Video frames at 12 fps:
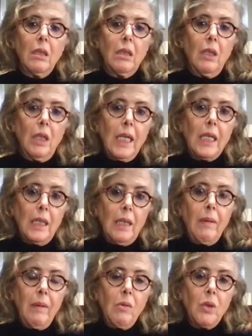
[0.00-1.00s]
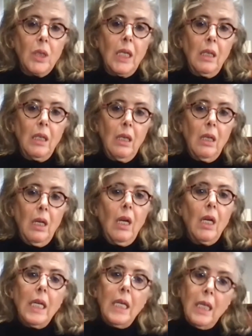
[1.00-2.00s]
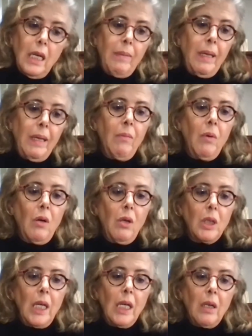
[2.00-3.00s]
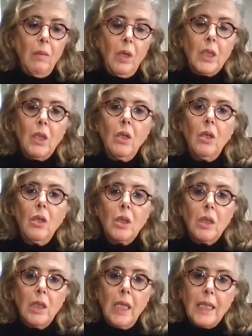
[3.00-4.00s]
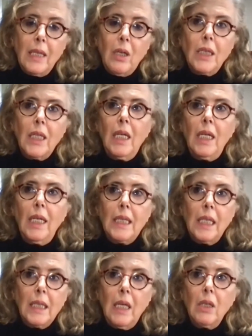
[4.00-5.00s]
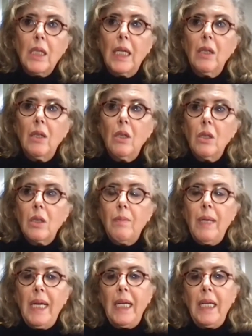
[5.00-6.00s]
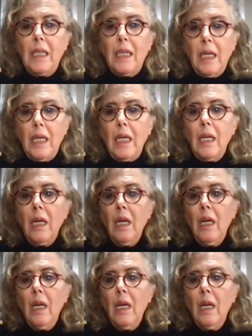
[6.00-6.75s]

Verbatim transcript: John Le Carré también me gusta y Evelyn Bog, O sea, como esos escritores ingleses de los años 20,